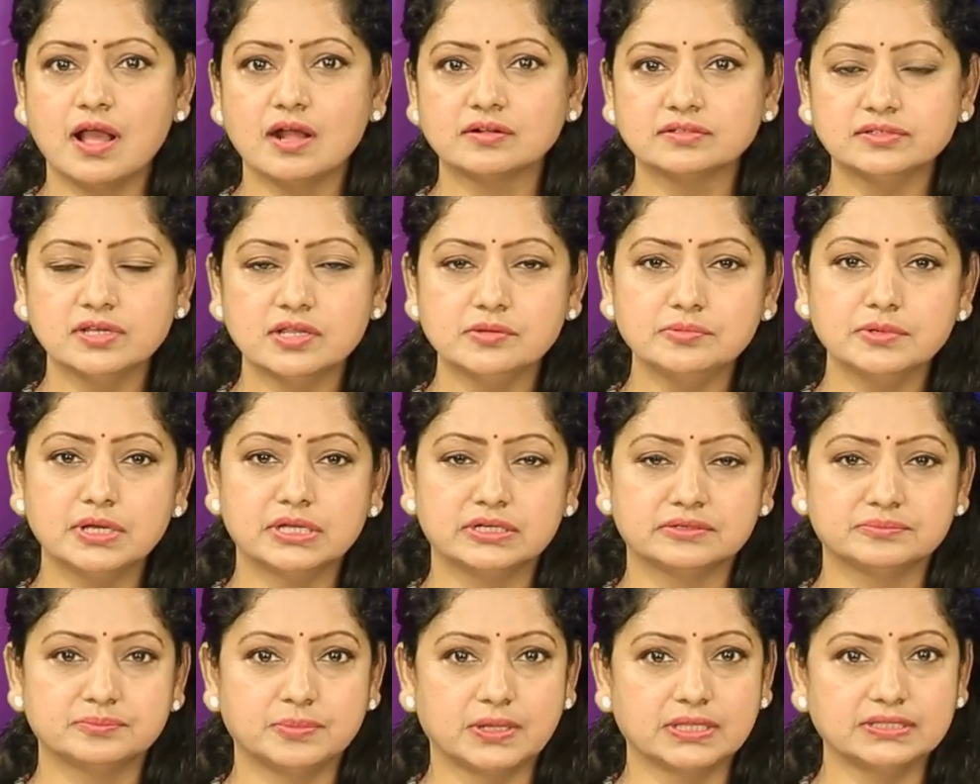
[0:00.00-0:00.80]

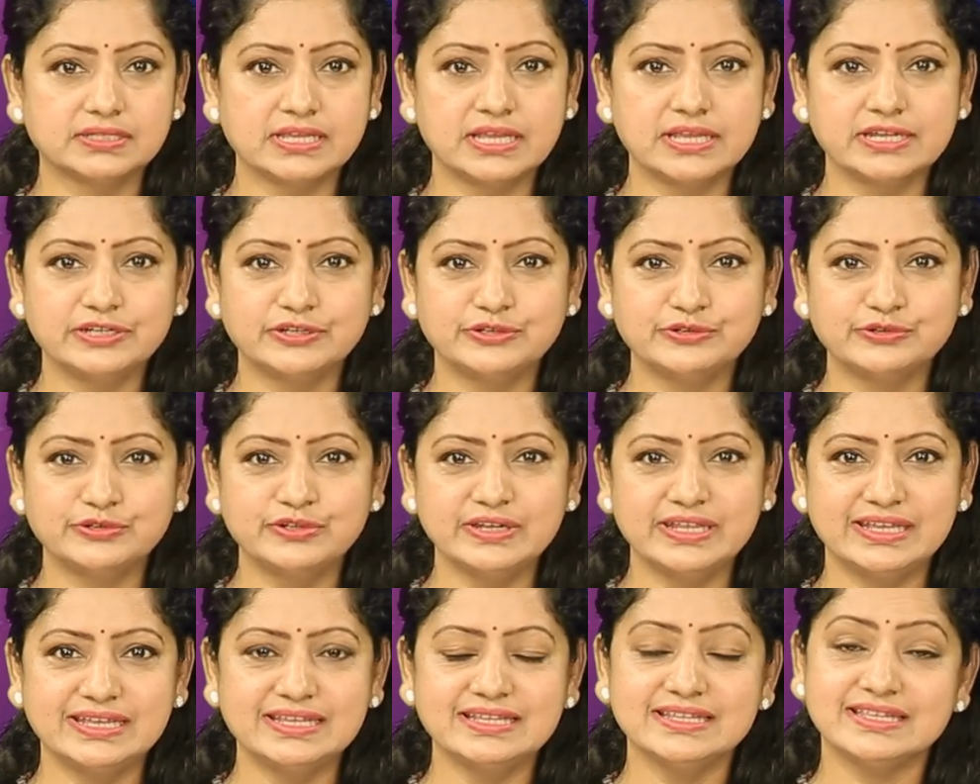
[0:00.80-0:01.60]
అక్టోబర్ పదిహేను
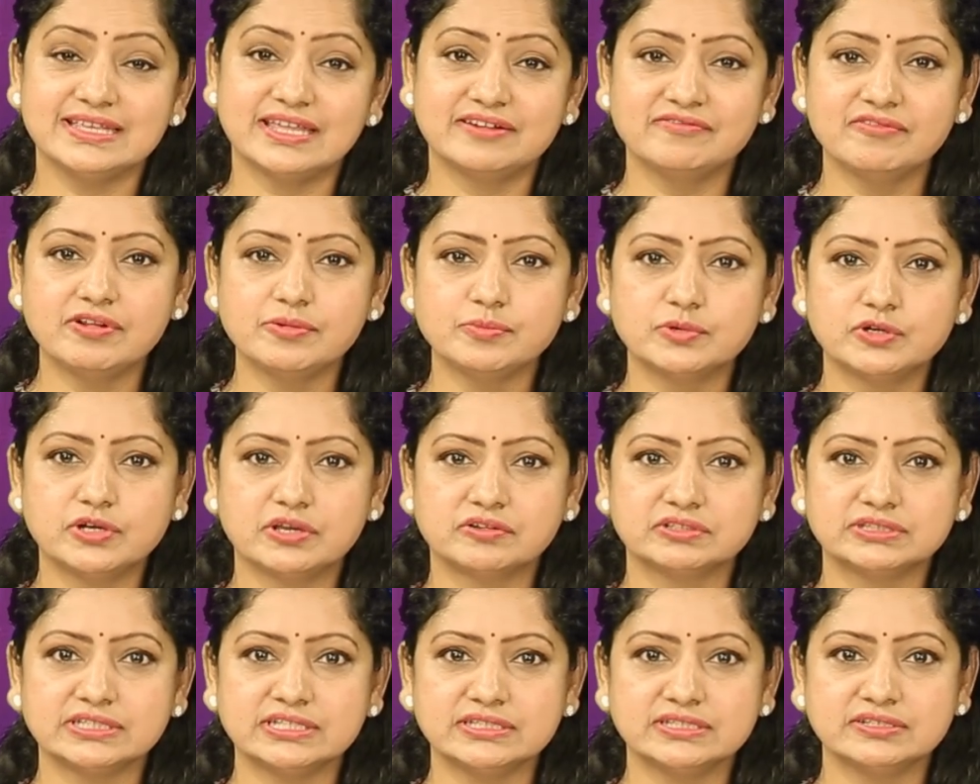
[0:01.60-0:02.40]
నుండి ఇరవై
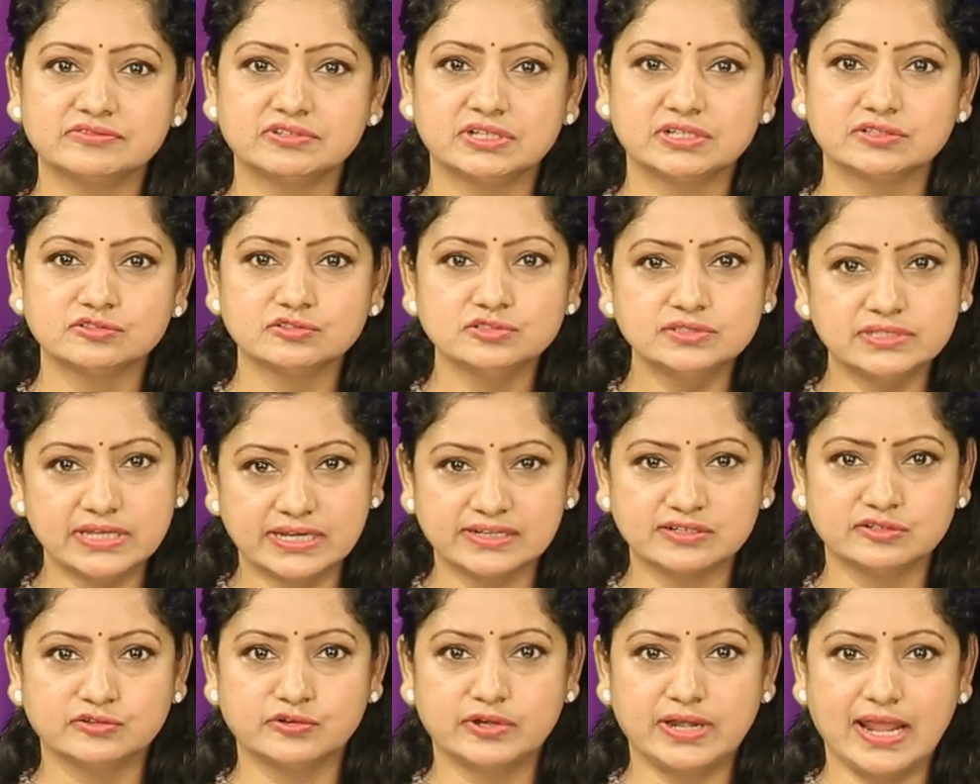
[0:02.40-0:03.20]
మూడవ తేదీ వరకు
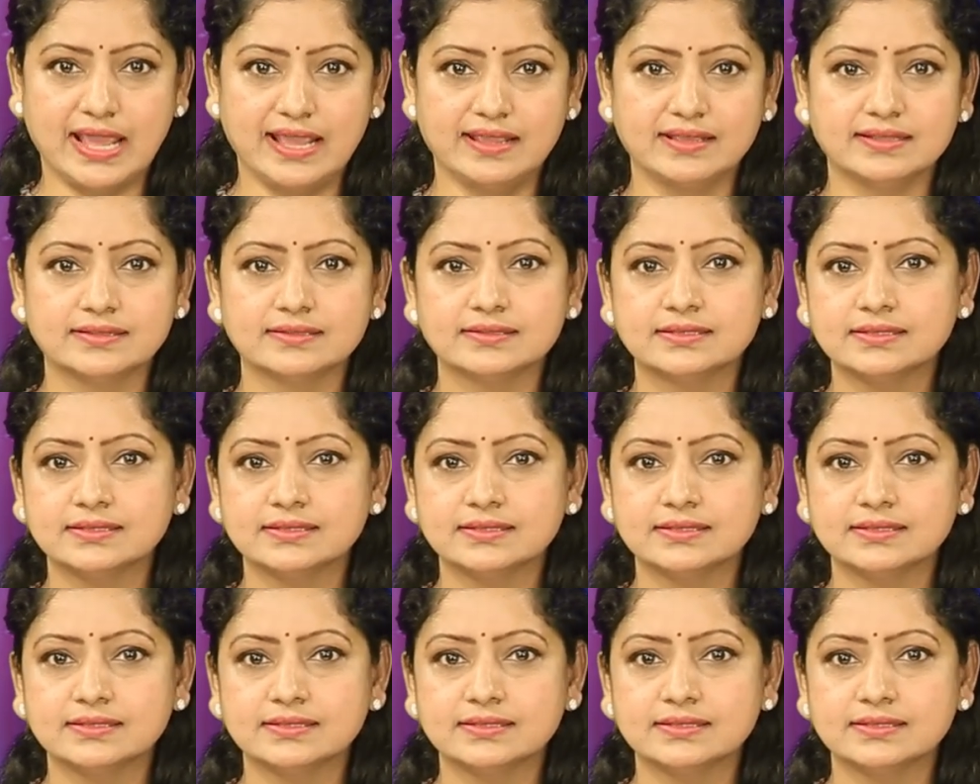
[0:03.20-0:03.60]
జరగనున్నాయి